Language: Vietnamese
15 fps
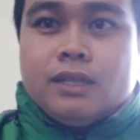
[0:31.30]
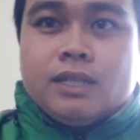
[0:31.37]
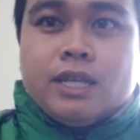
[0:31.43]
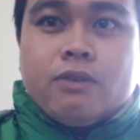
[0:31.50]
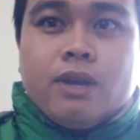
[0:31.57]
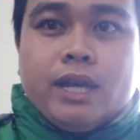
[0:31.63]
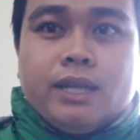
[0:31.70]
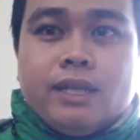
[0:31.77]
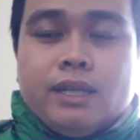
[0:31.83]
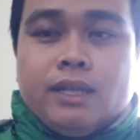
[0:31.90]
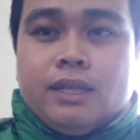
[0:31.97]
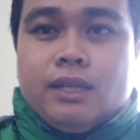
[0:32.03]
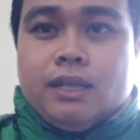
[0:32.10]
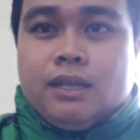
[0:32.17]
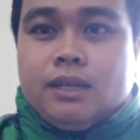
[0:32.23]
COD
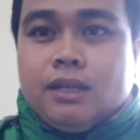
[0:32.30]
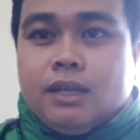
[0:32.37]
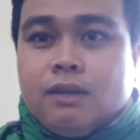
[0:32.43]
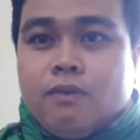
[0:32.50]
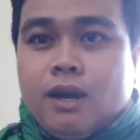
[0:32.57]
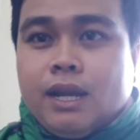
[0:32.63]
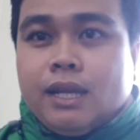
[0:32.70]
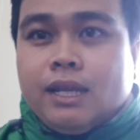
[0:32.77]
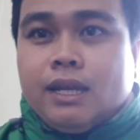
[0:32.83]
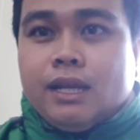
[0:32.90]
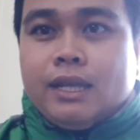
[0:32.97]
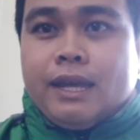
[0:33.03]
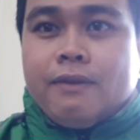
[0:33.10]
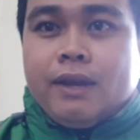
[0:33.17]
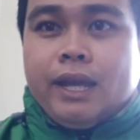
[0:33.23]
à, hoặc là
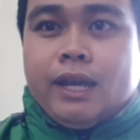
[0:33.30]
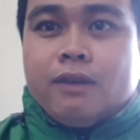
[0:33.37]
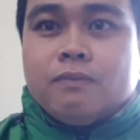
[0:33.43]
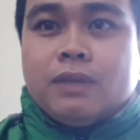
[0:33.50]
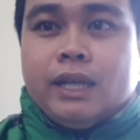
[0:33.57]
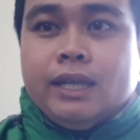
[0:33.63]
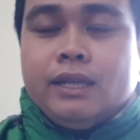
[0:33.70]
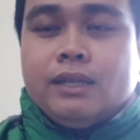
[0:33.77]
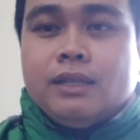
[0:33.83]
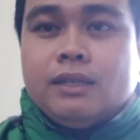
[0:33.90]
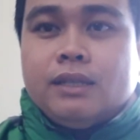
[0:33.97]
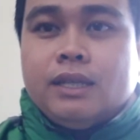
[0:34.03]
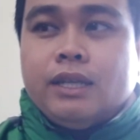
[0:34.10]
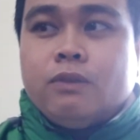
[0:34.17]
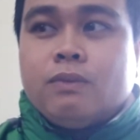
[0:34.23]
giao hàng công ty
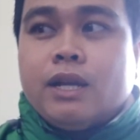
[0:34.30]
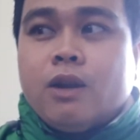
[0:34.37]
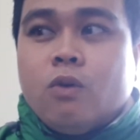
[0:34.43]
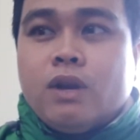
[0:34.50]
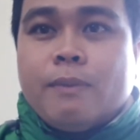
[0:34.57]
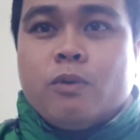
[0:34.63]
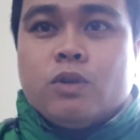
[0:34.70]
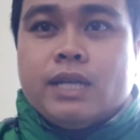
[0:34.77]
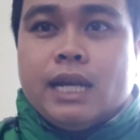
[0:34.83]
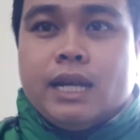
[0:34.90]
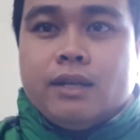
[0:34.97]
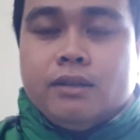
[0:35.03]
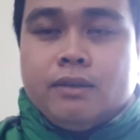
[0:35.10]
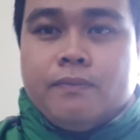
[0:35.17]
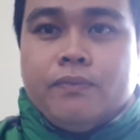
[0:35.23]
thì chúng ta đủ 5 phút xe
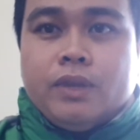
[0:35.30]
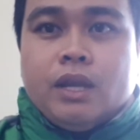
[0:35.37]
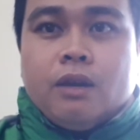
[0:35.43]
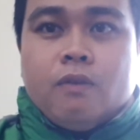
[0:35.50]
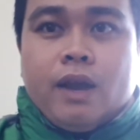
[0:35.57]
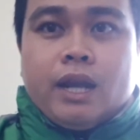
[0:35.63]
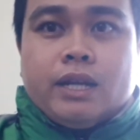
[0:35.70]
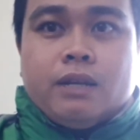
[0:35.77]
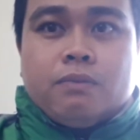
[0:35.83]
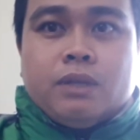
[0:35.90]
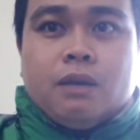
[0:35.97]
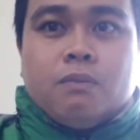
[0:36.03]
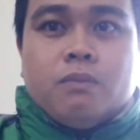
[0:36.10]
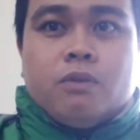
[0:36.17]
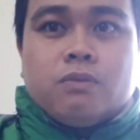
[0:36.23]
là được hoặc trong
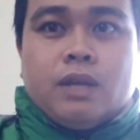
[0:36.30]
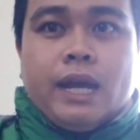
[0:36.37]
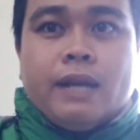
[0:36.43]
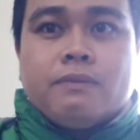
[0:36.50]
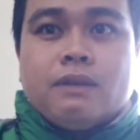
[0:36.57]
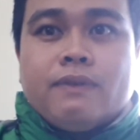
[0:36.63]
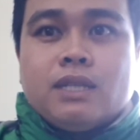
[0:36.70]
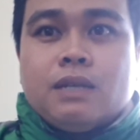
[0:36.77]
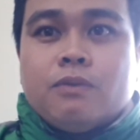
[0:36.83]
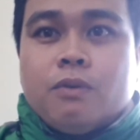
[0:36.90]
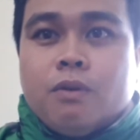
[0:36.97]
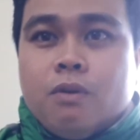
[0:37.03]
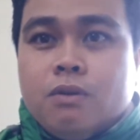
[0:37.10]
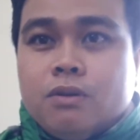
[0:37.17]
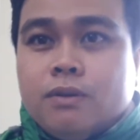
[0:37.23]
vòng một tháng ta phát sinh một
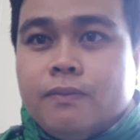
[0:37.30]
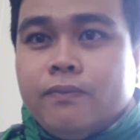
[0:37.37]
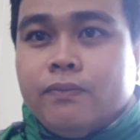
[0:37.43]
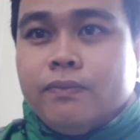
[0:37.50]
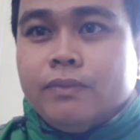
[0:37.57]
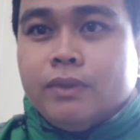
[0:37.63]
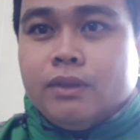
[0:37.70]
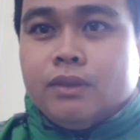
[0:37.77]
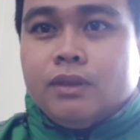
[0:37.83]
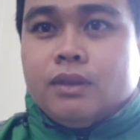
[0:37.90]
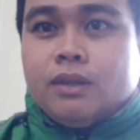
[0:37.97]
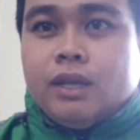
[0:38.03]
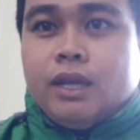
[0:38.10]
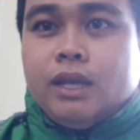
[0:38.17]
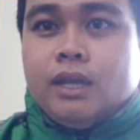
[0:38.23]
cuộc
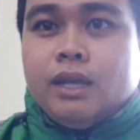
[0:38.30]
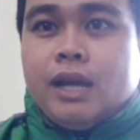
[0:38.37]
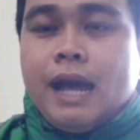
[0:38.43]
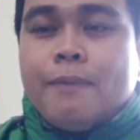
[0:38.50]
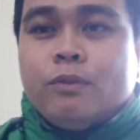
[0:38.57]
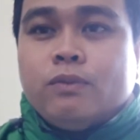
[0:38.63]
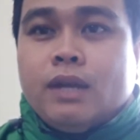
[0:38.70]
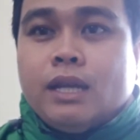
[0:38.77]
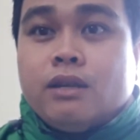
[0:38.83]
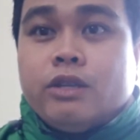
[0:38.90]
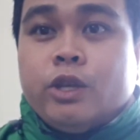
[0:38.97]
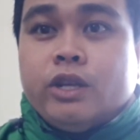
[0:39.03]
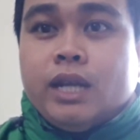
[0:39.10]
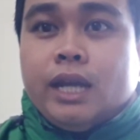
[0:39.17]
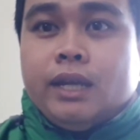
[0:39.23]
thì app chúng ta được
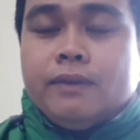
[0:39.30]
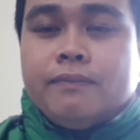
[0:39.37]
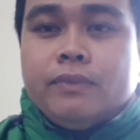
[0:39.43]
duy trì